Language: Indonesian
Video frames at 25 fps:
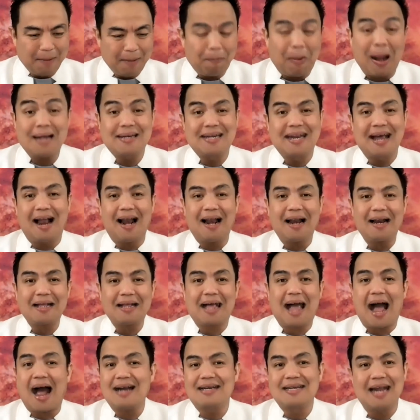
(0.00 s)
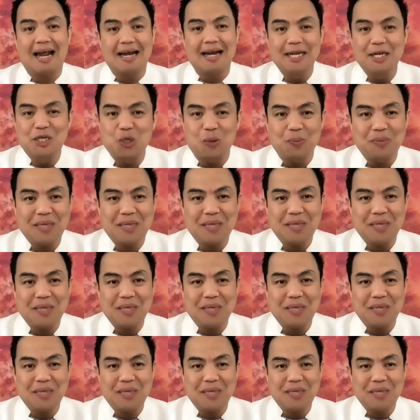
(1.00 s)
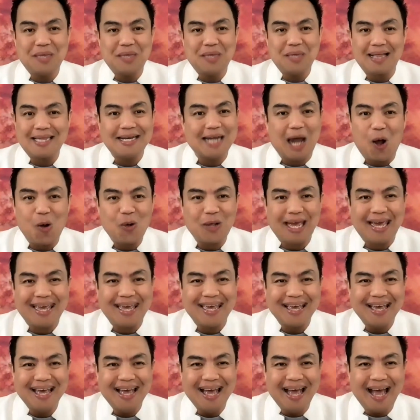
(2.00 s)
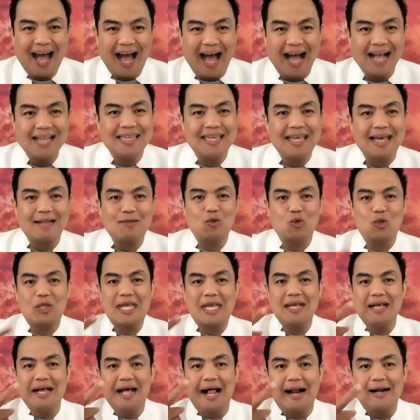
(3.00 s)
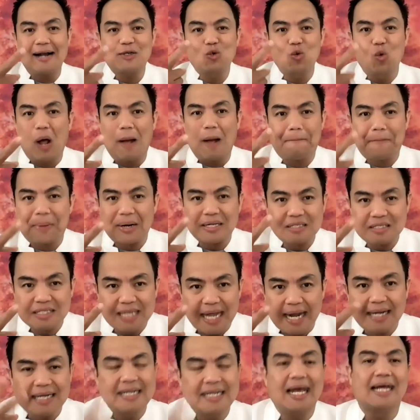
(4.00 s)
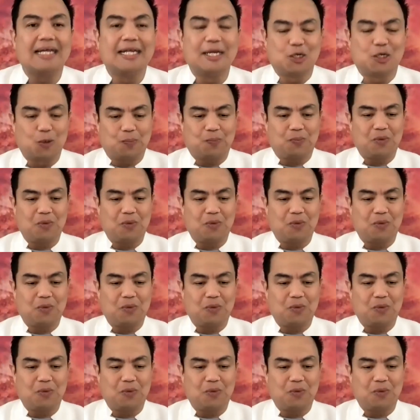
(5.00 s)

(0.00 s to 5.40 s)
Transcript: Padahal keadaan hidupnya tidak oke. Okay. Hanya tinggal 2% dia hidup.